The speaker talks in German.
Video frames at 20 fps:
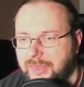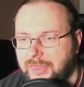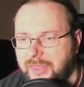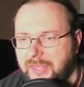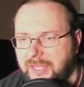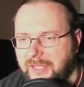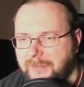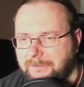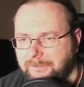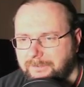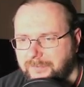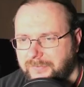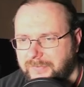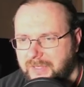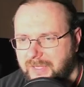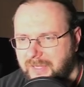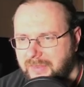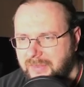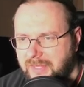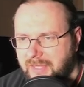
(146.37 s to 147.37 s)
Thing
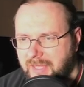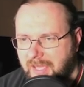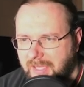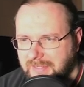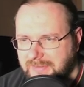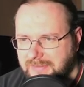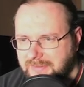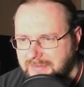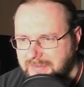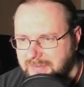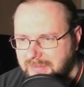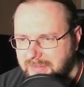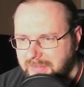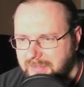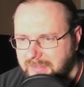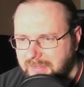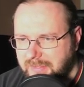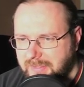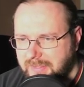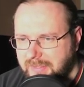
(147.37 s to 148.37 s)
in the Ice.
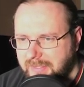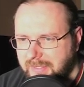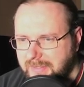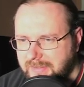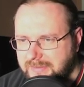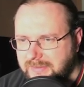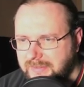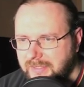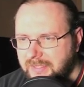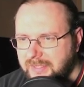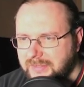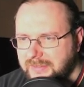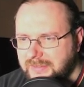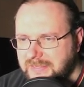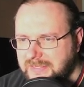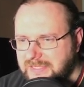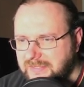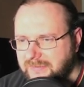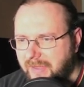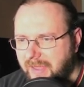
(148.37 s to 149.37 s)
Ist eine
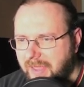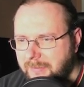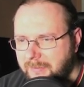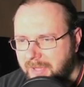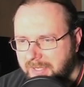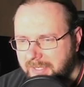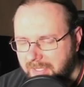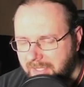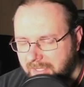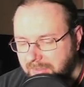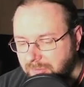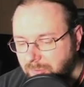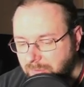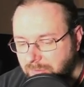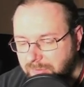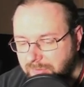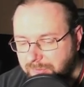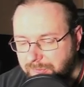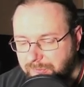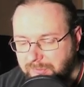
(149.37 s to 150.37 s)
2 Mana
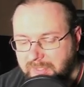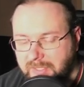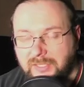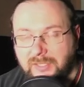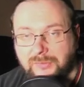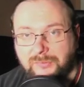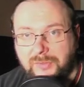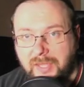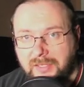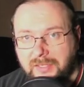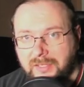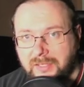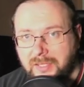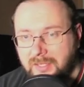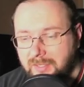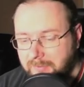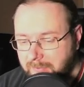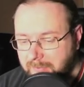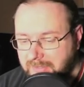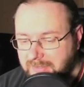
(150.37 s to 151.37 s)
0-4
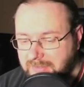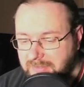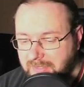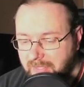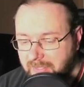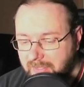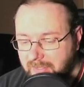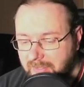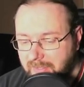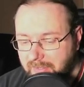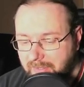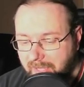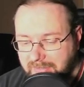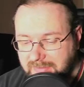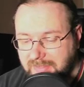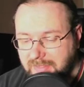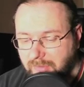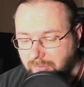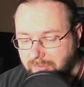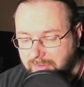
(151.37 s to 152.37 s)
Defender mit äh,
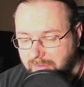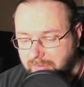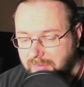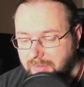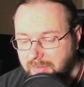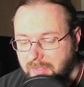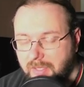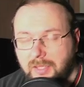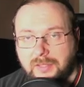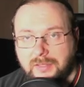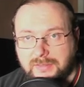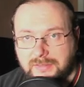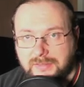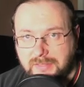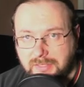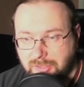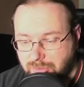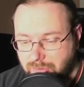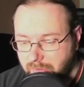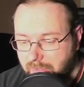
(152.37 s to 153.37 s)
Ice-Countern.
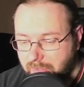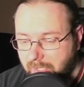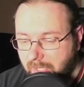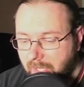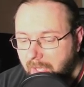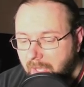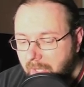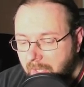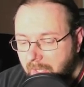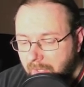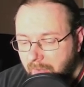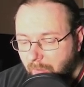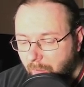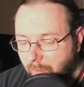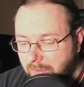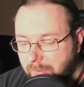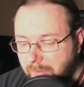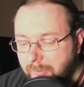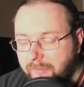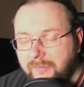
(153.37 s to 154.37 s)
10 Stück.
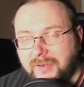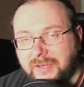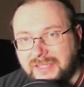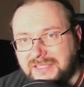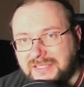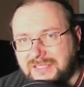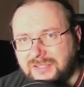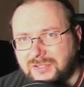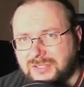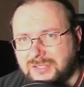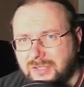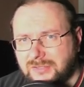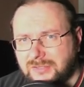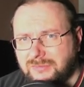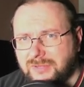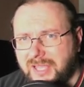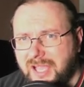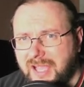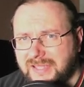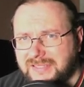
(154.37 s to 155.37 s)
Und immer wenn wir Instant
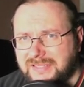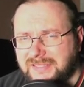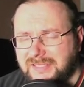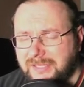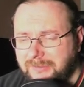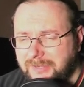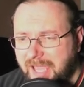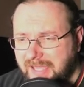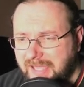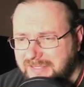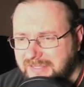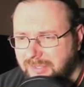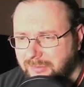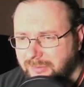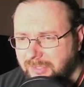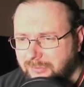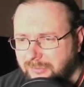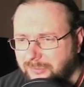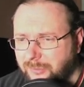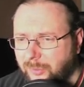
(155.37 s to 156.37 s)
Sorcery casten, nehmen wir eine
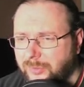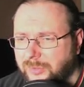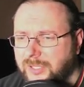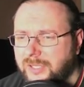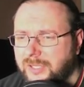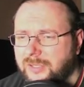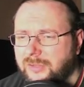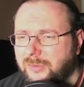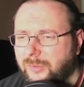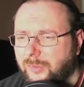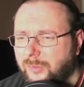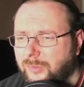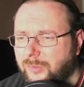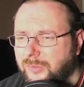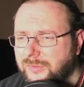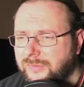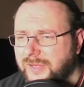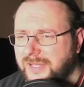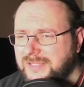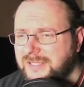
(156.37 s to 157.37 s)
Eiskante davon runter.
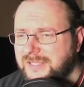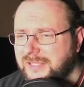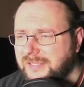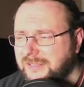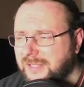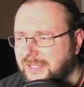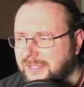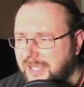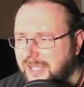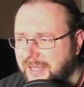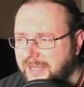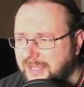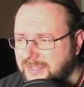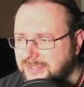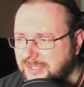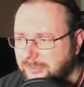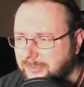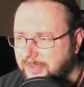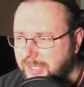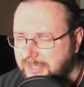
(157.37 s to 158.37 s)
Und wenn das Ding dann keine
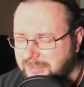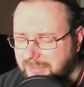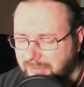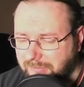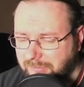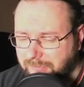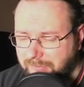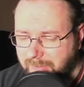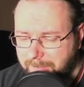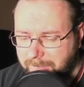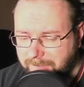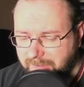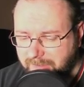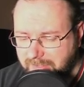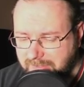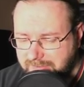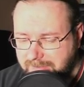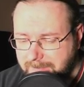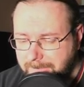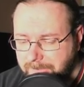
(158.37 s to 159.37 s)
Eiskante mehr hat, dann flippen
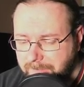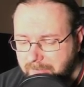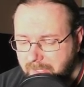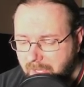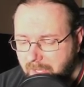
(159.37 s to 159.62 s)
wir es.